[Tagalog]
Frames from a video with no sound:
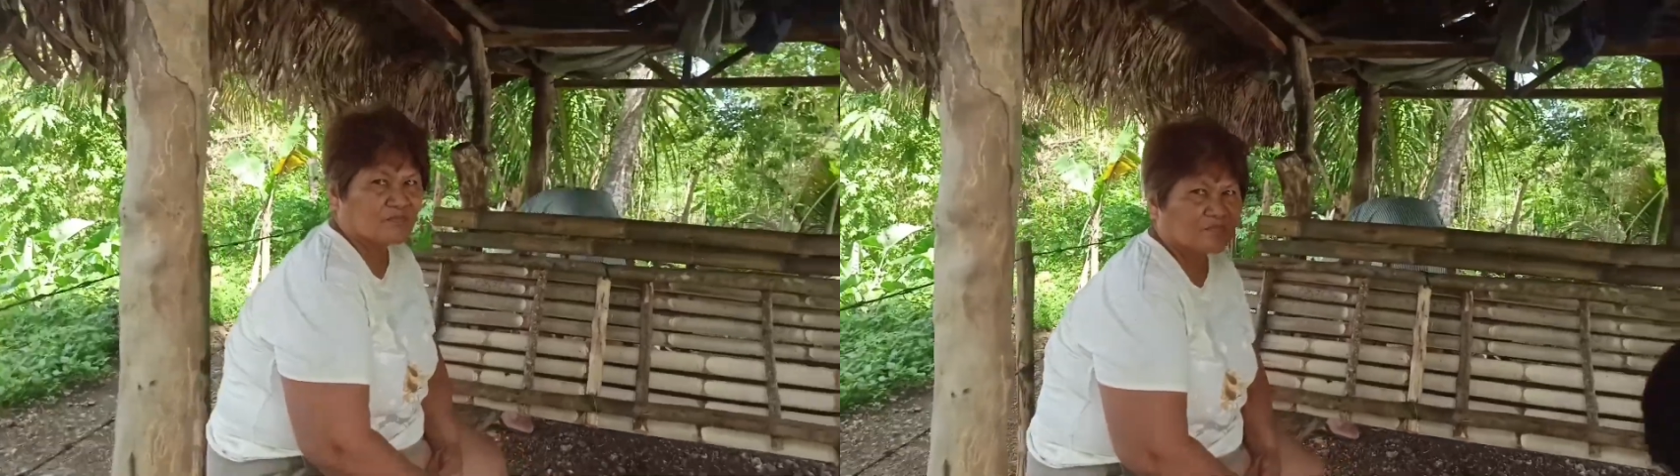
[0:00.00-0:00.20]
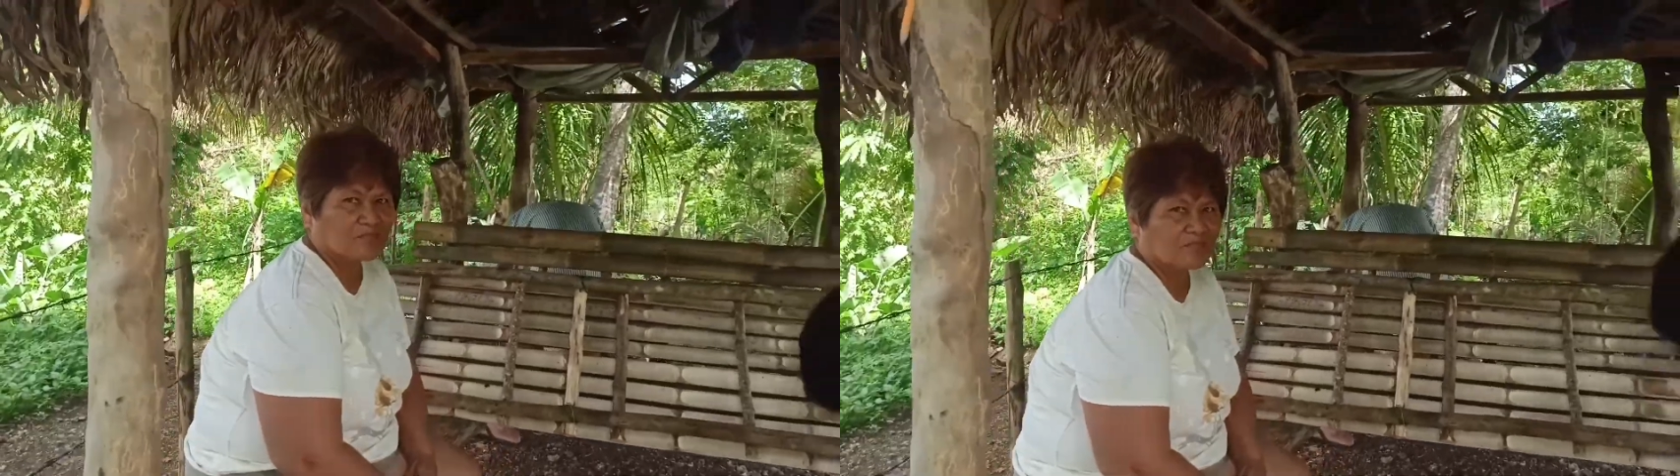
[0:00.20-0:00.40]

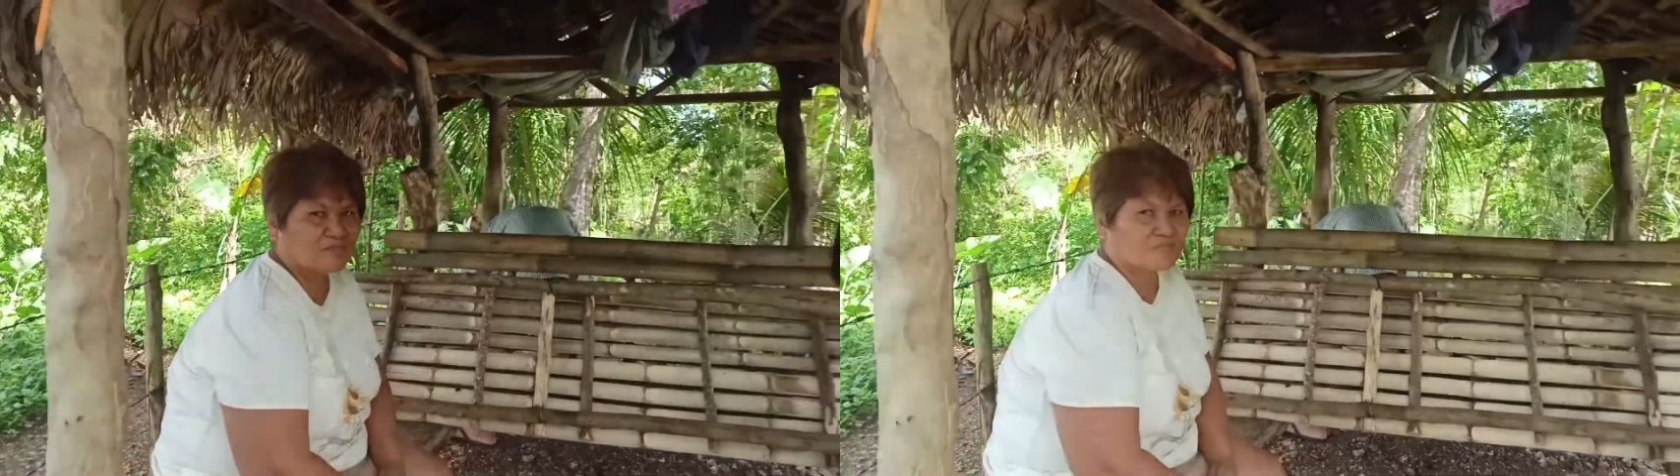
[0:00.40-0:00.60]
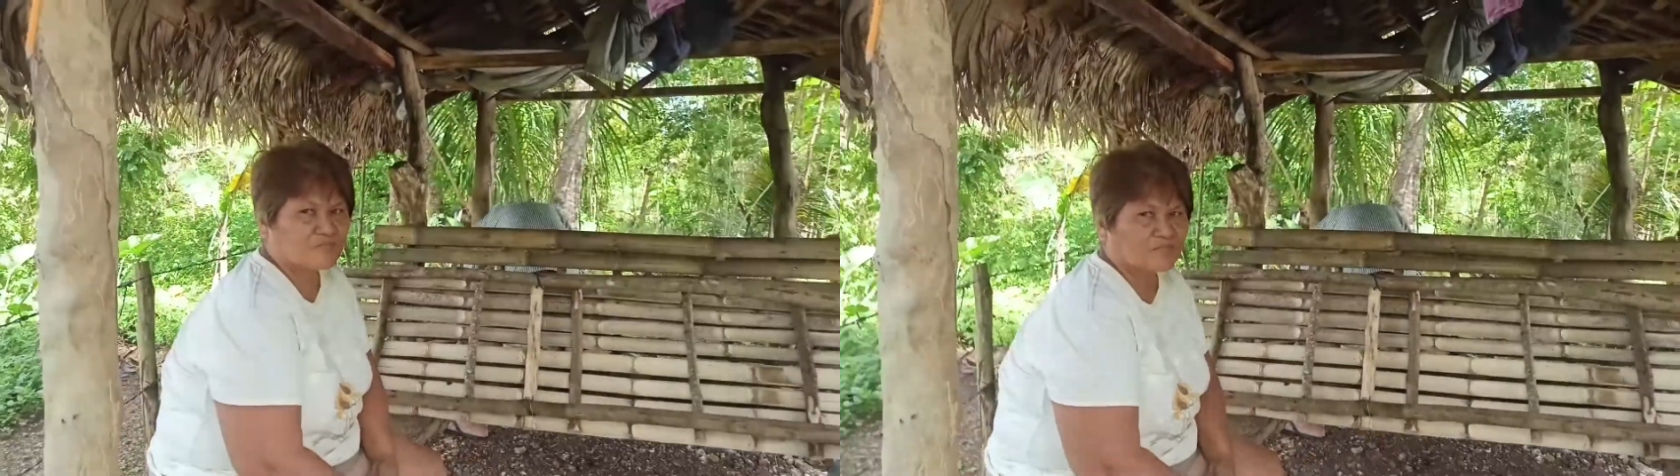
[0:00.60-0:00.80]

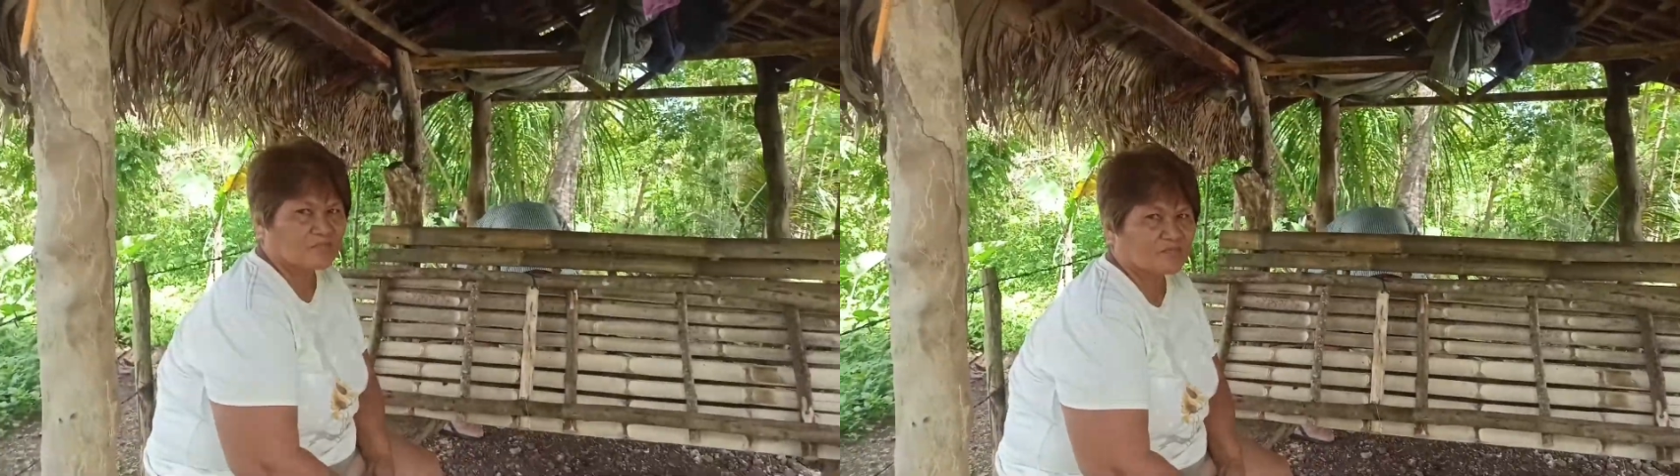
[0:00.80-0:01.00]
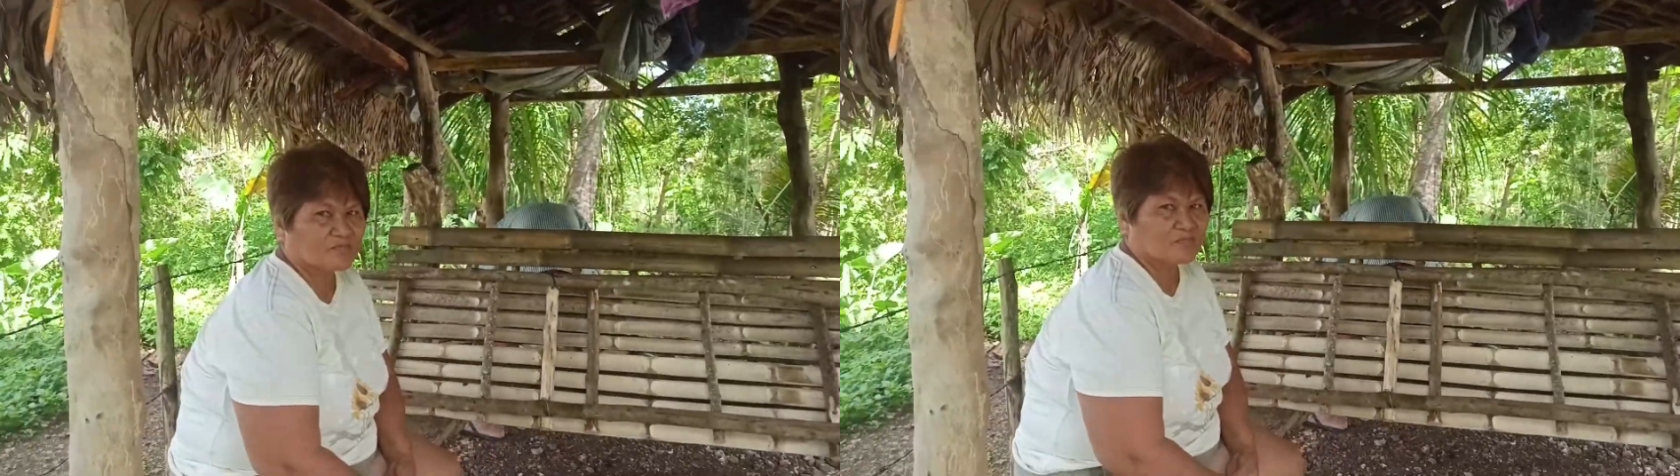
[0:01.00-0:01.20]
Let's
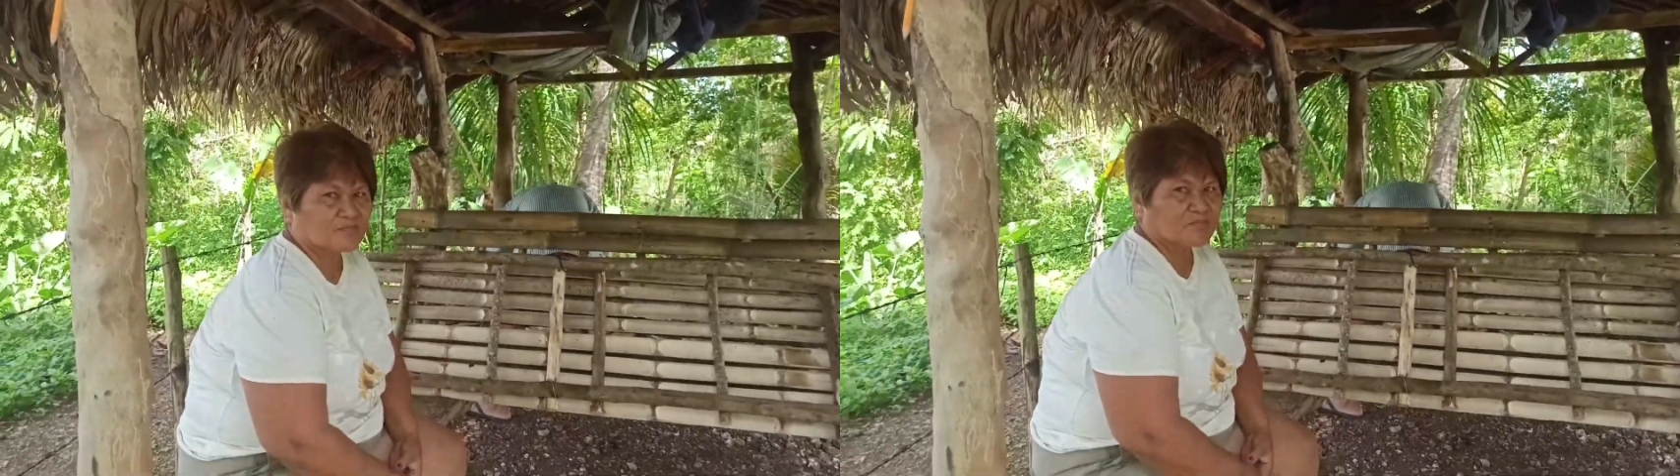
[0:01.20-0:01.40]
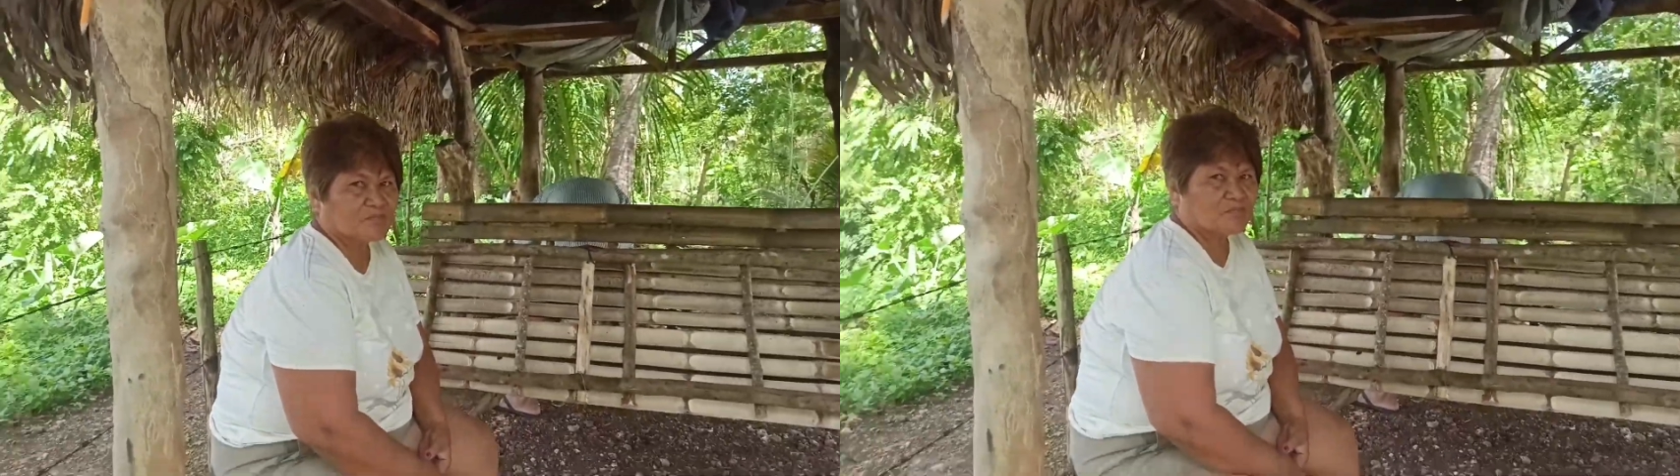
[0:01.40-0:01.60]
meet
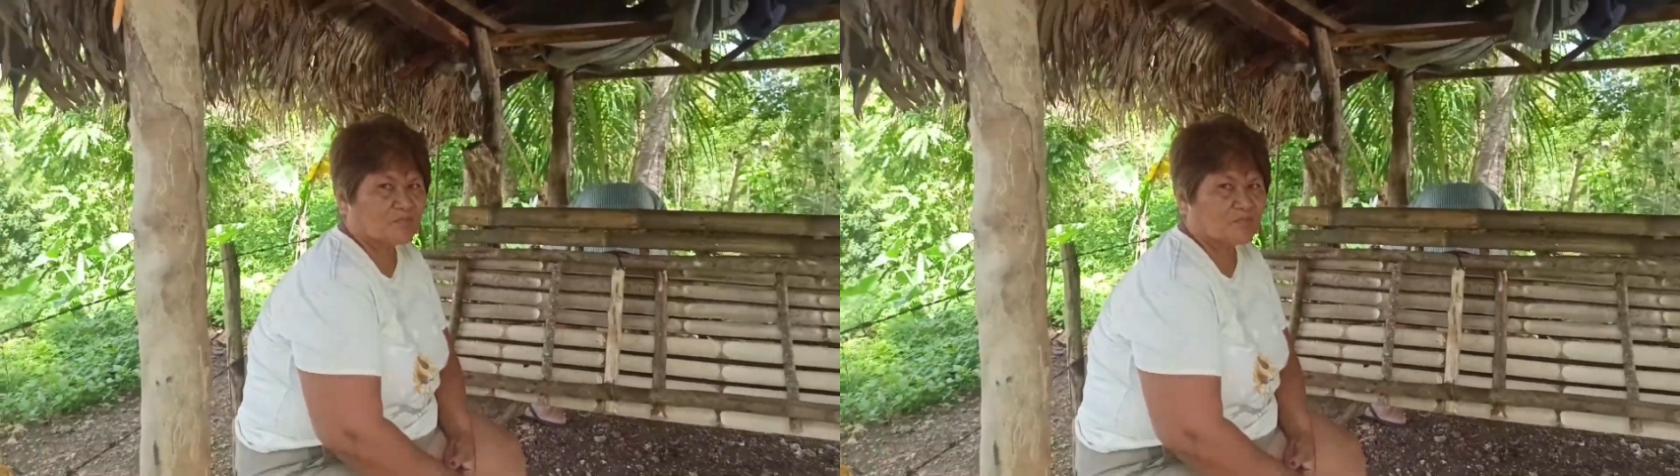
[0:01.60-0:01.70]
them.